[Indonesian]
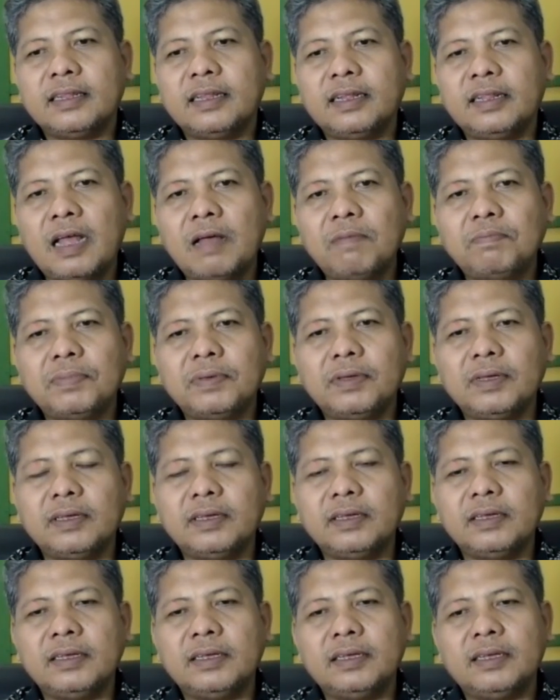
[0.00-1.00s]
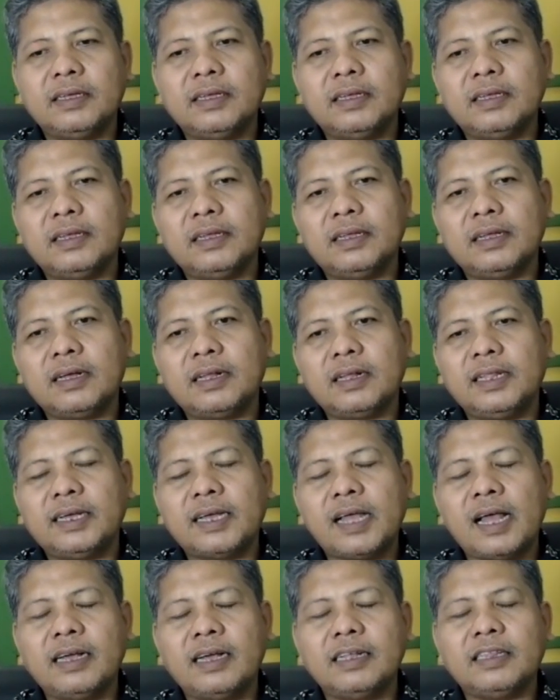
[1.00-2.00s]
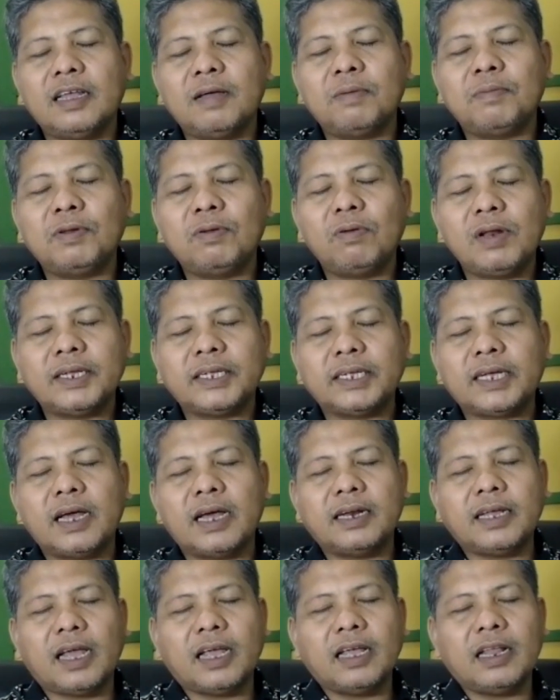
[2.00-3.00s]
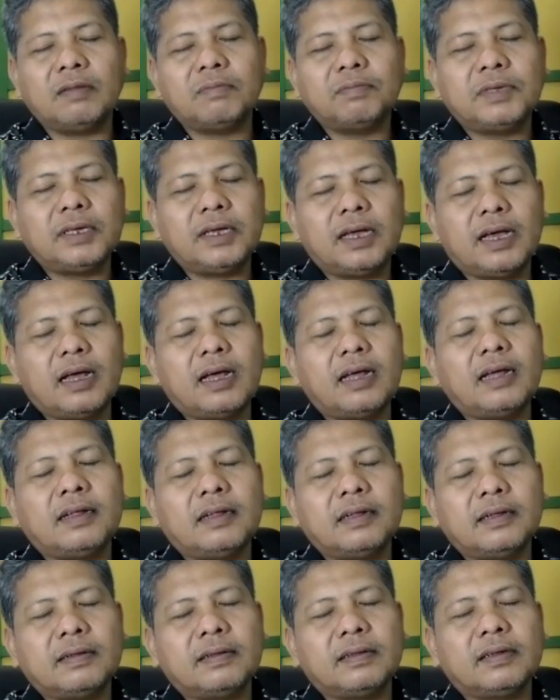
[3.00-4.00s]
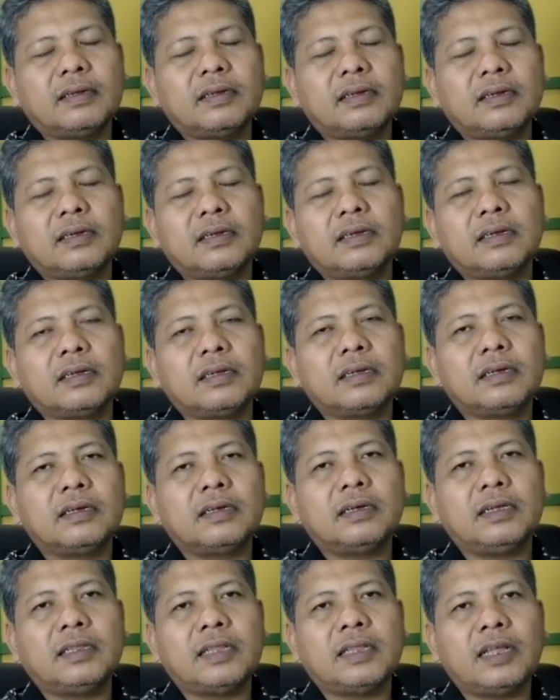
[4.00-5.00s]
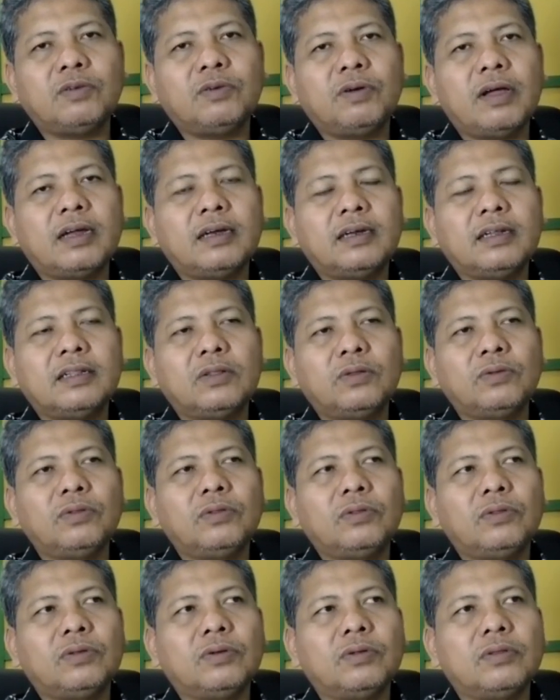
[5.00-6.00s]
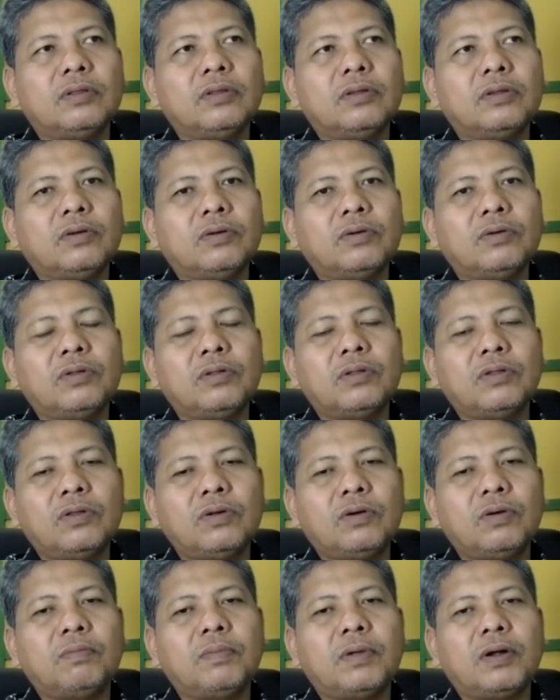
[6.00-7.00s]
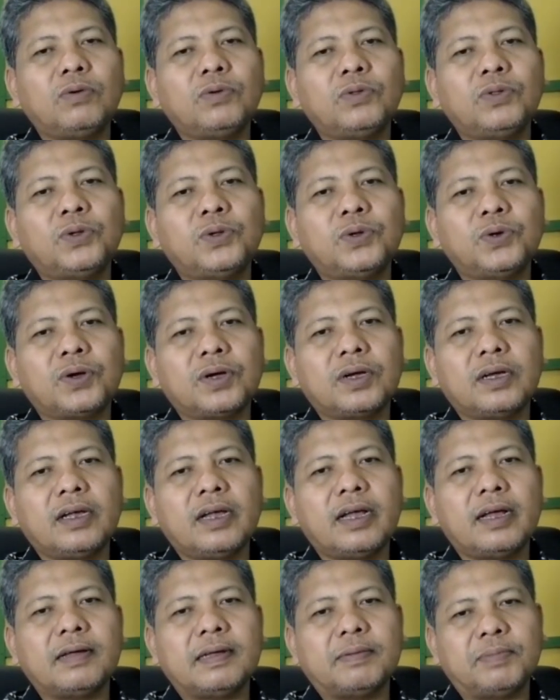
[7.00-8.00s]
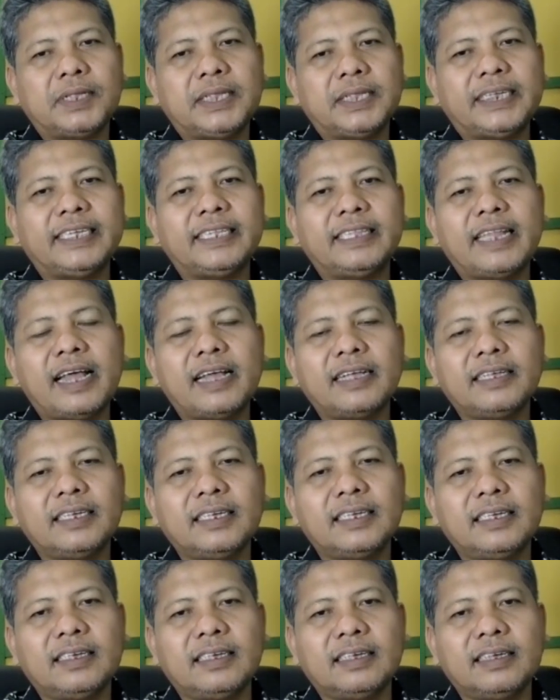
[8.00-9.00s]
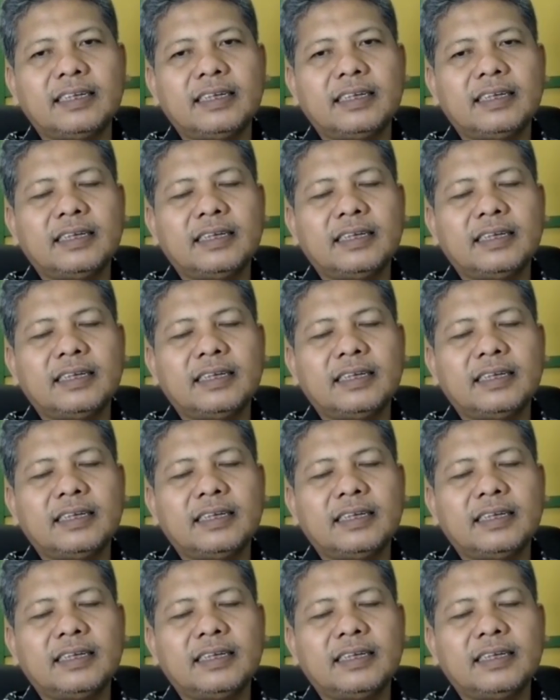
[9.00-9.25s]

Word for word: Tetapi ketika kita menulis karya ilmiah, kita juga dituntut untuk merujuk, mensitasi